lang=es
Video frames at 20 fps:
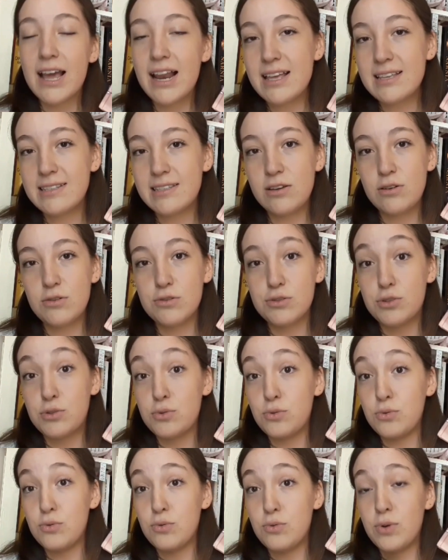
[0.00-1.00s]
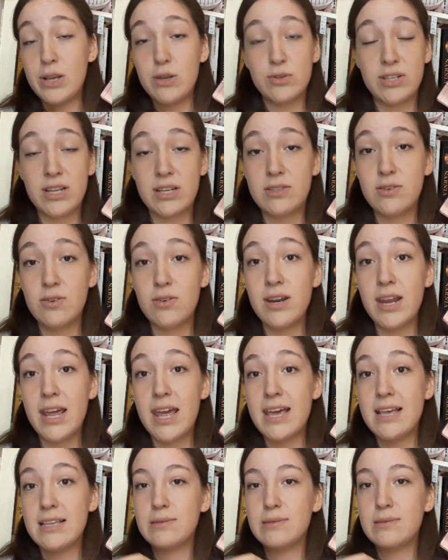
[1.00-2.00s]
¿Qué les digo? Su
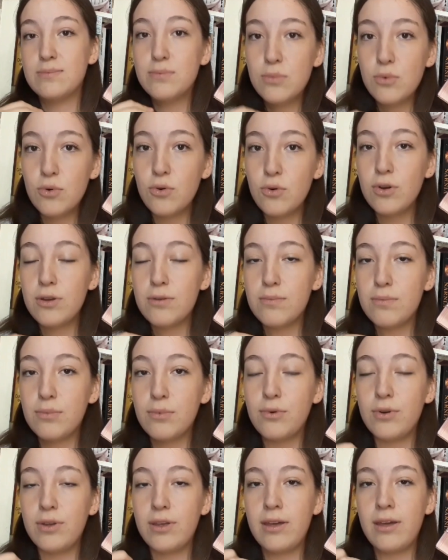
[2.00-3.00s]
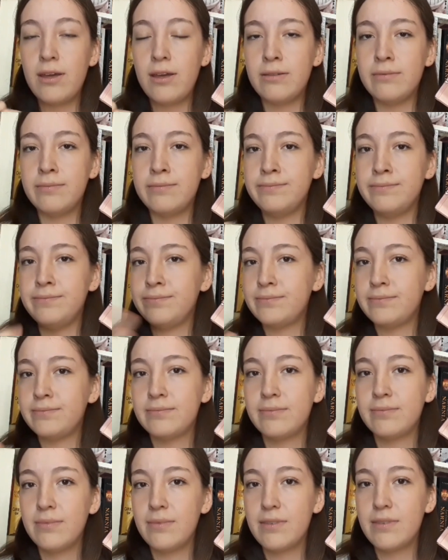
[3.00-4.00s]
ilustración es muy, muy em,
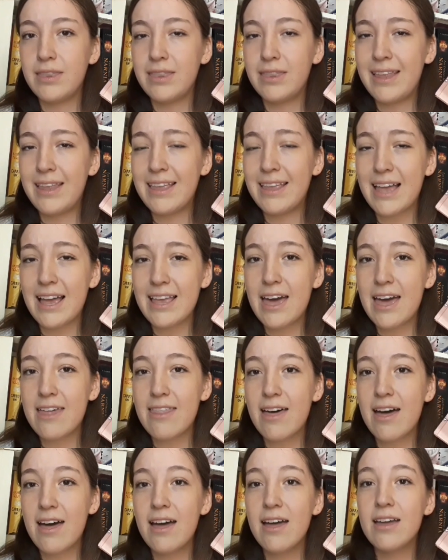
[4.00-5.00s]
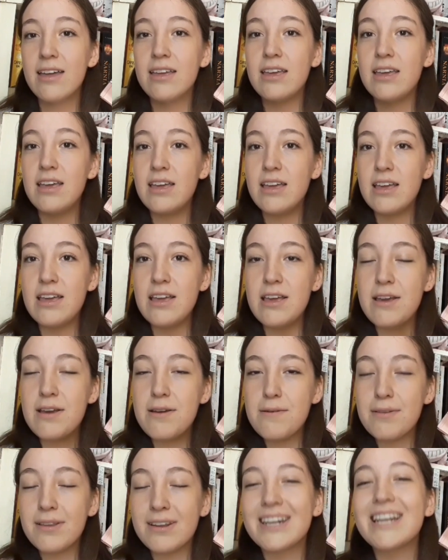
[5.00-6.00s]
detallada
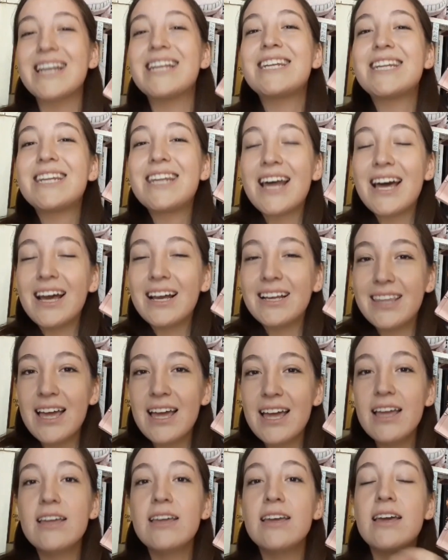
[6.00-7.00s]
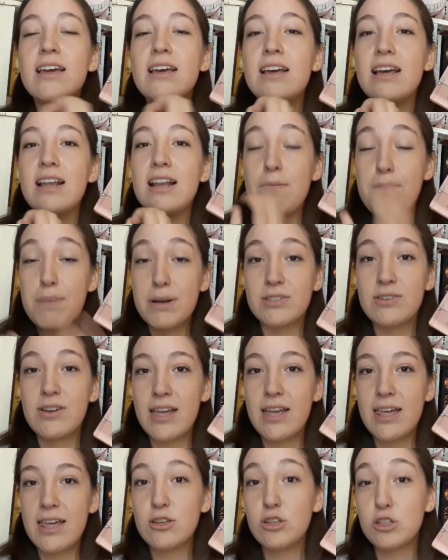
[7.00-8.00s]
y retracta la
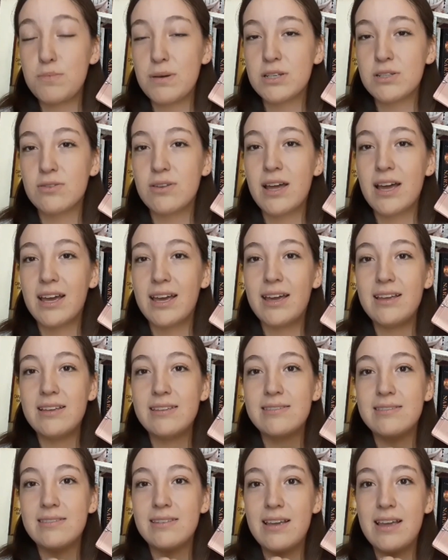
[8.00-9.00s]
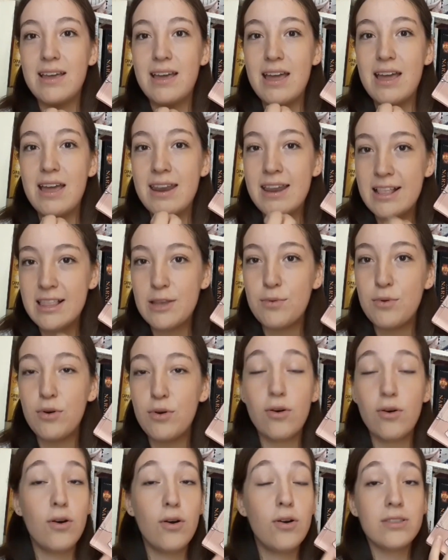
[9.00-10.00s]
personalidad de sus personajes en el
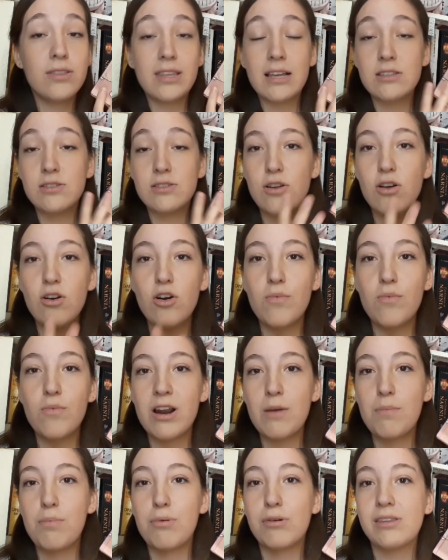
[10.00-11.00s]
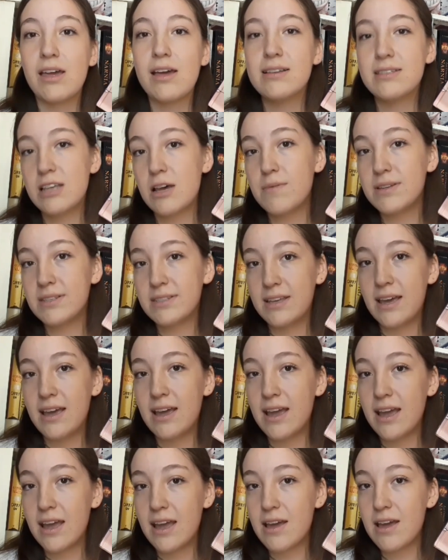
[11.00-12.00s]
dibujo. Tan solo con ver la portada sabes
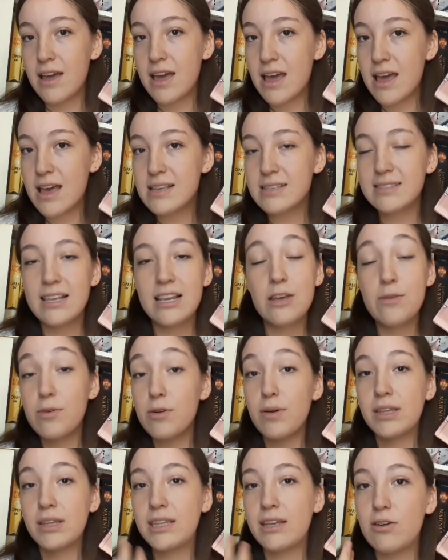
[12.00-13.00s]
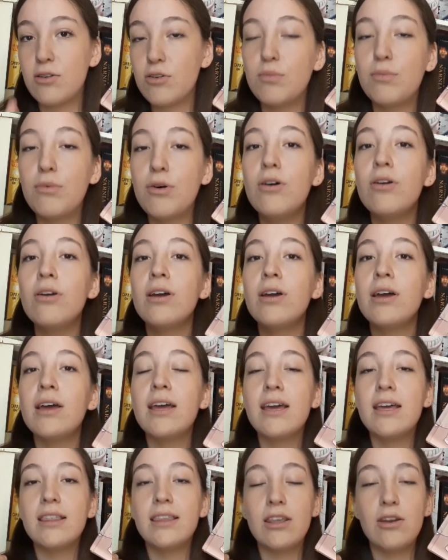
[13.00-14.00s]
que este libro va a tener humor.
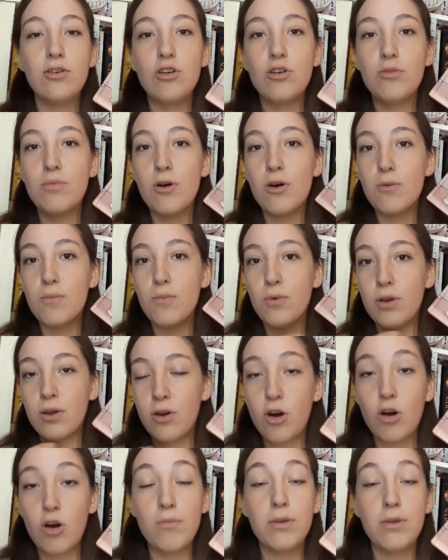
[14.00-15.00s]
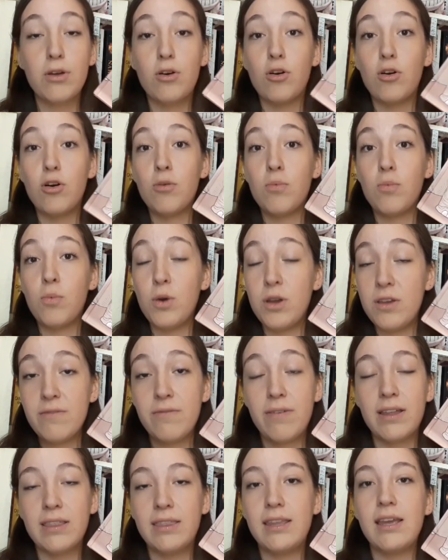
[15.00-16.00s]
Tiene un humor muy cómico, muy
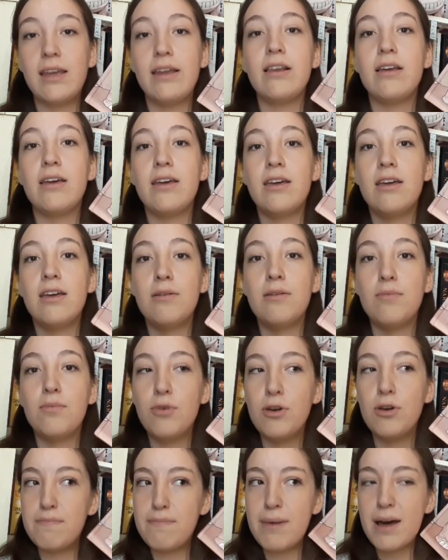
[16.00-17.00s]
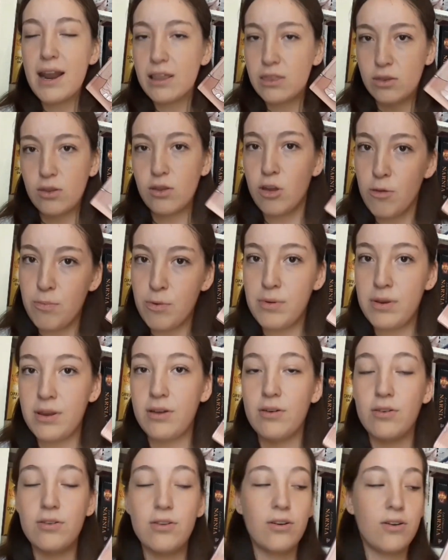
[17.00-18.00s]
infantil, eh, muy para todo
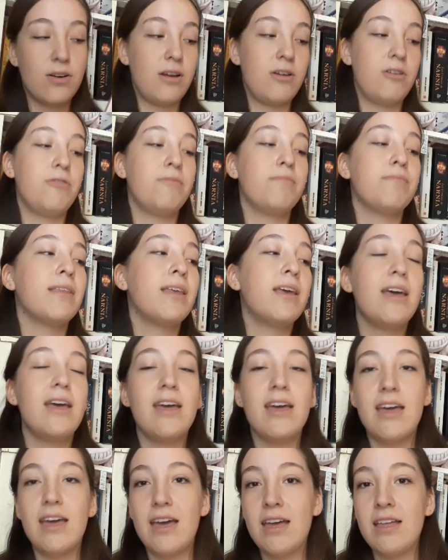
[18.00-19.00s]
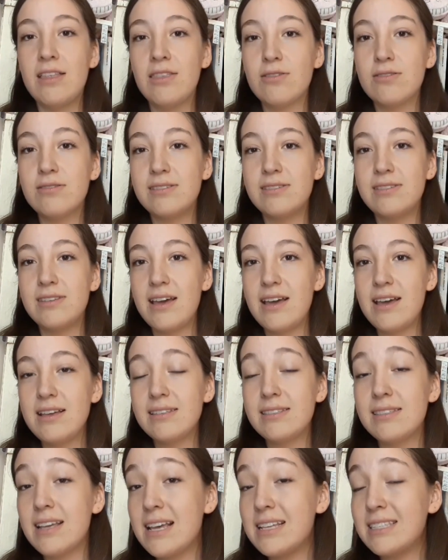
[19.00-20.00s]
público, yo creo.
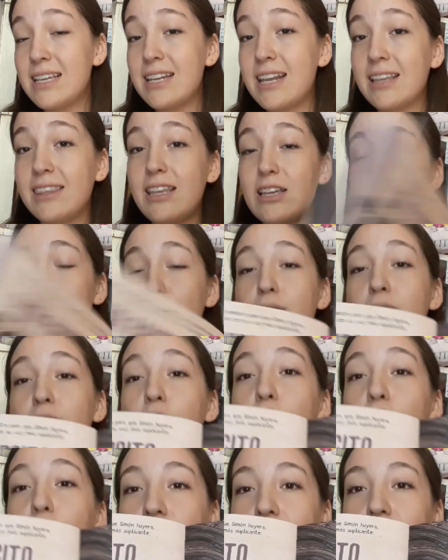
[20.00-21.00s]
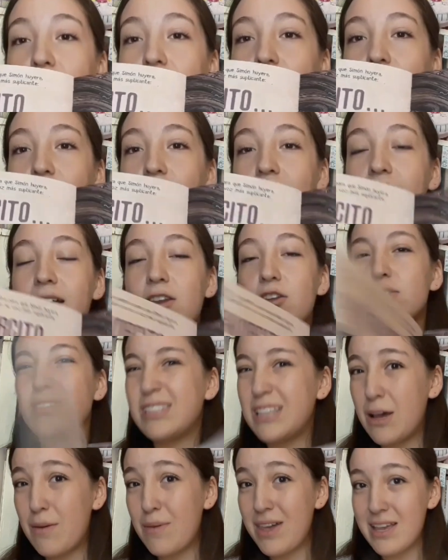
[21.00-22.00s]
Entonces, este trata sobre un niño que
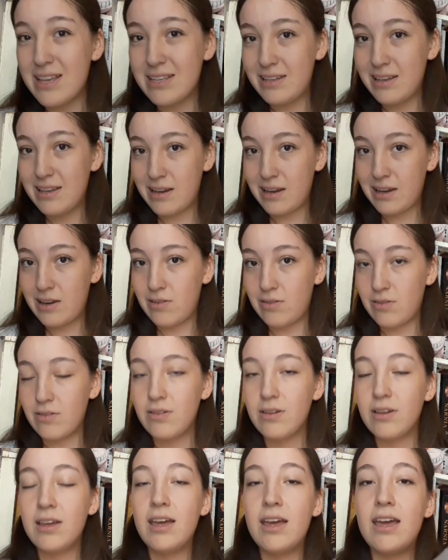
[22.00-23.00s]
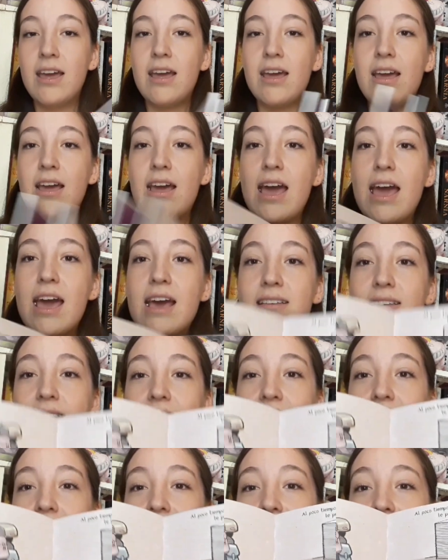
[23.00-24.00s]
no sabe decir que no.
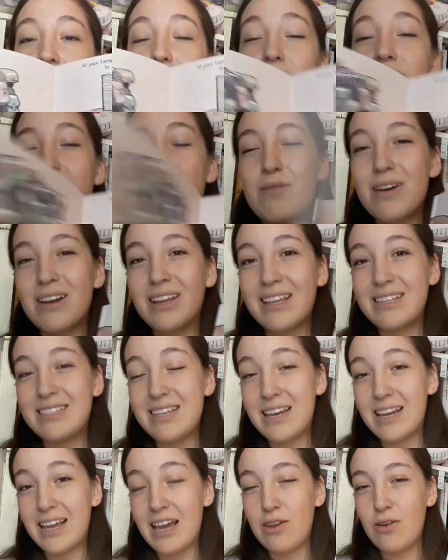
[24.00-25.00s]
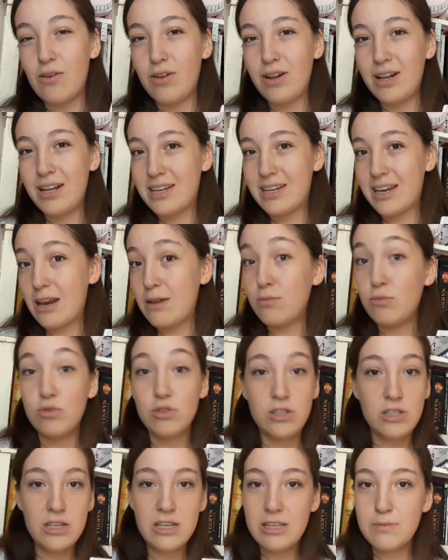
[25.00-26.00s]
El, eh, eh, no saber decir que no le trae
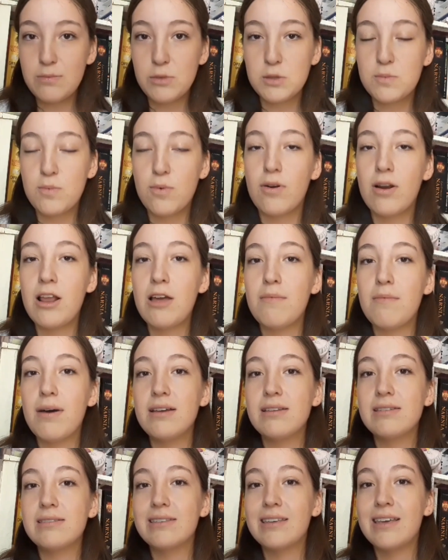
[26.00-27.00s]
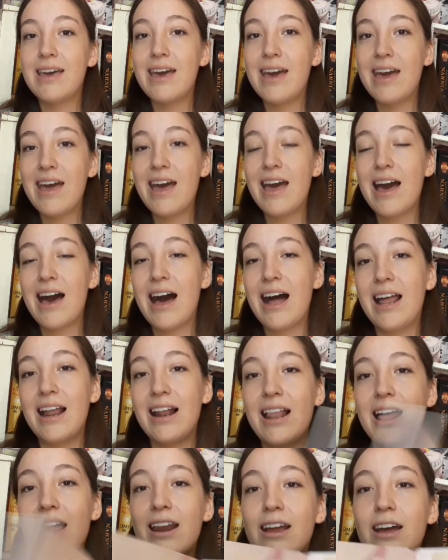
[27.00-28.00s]
muchísimos problemas que a
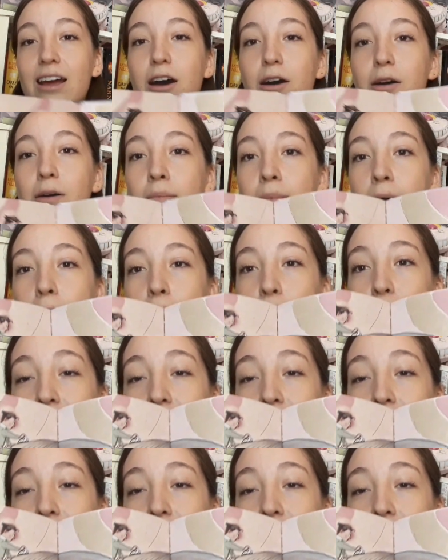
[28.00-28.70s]
la larga va a